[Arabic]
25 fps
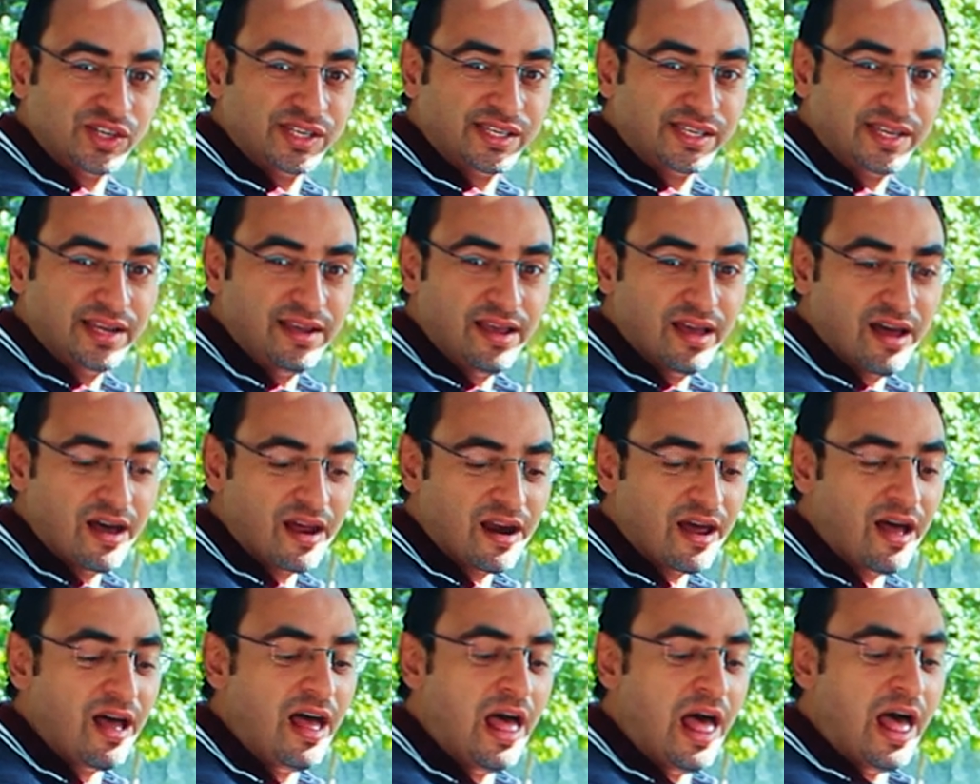
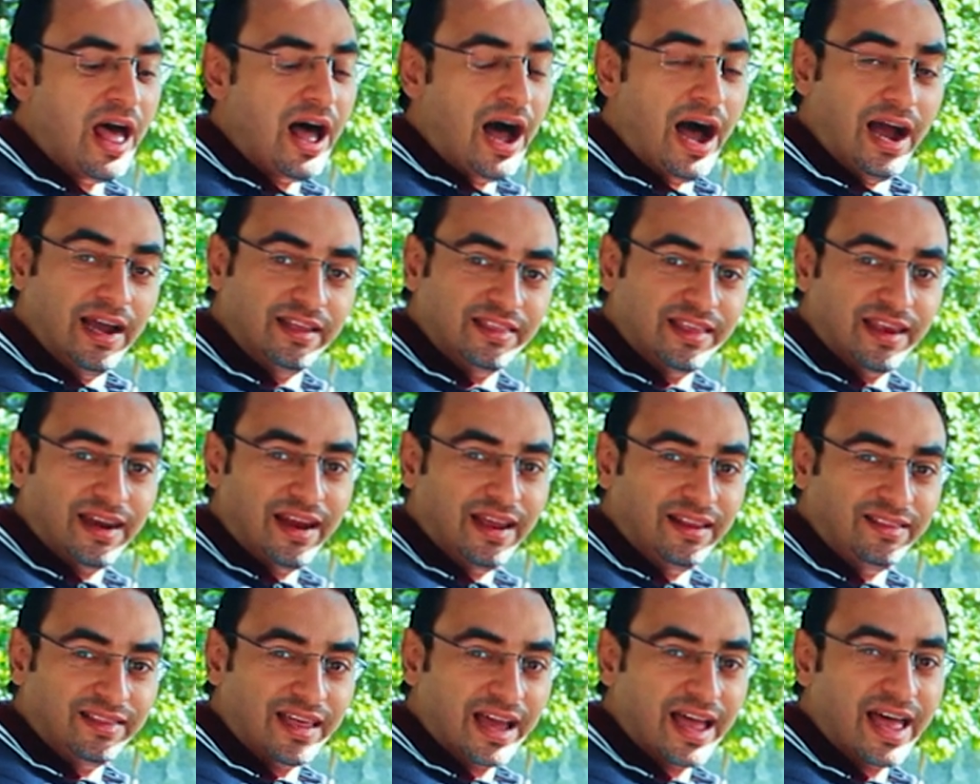السيارة أيضا
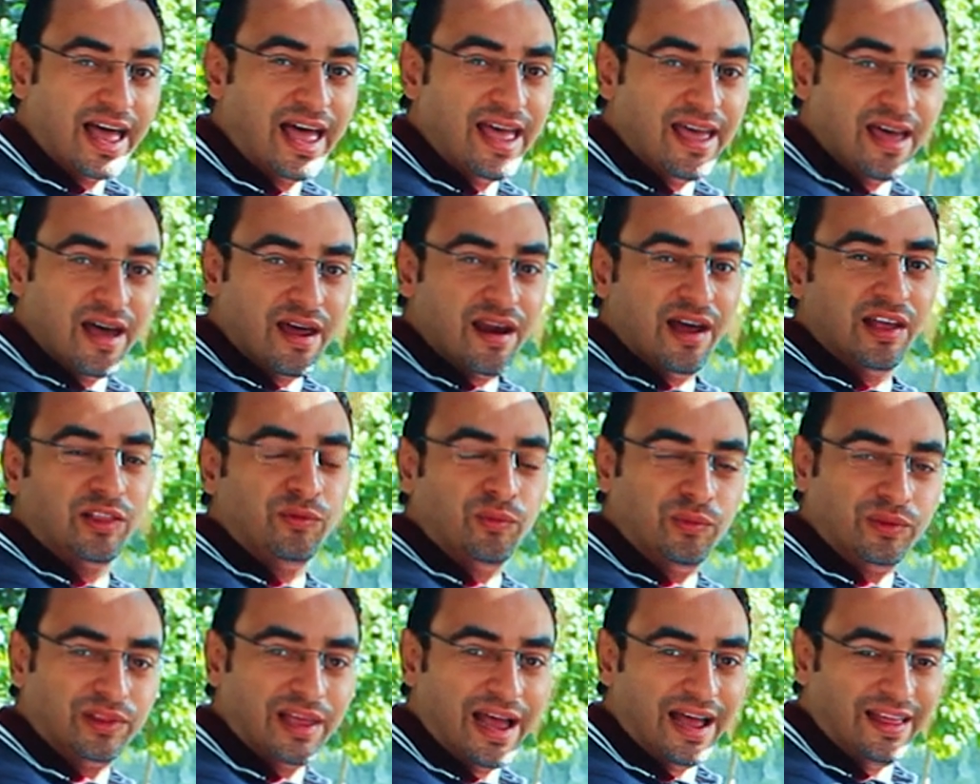عندك خيارات
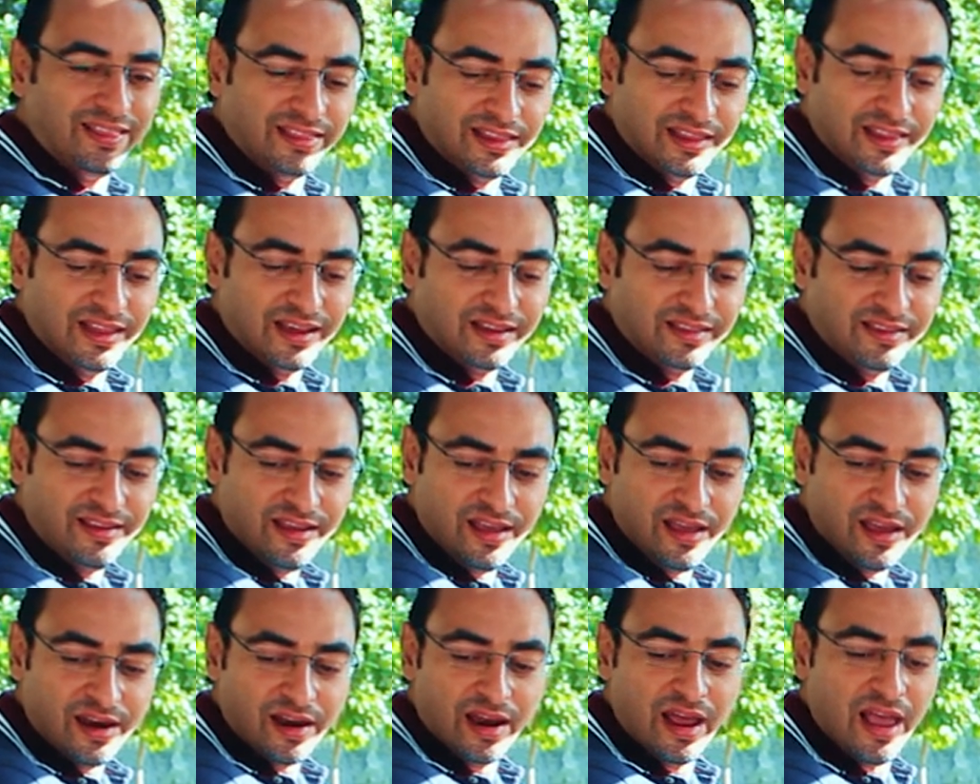متعددة
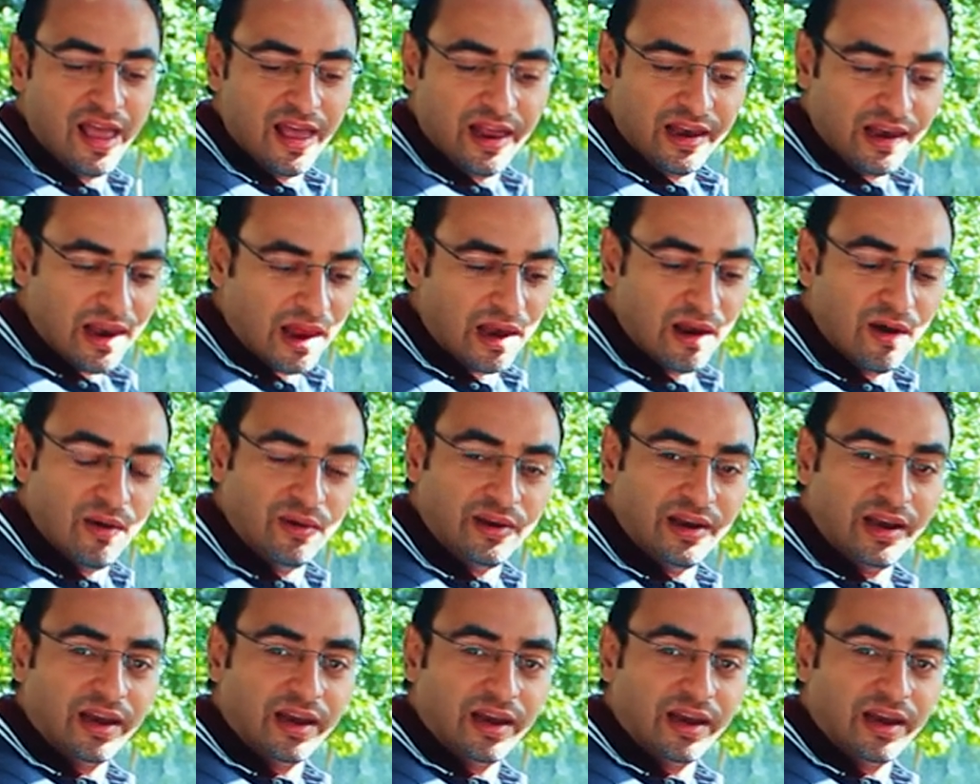كتير للون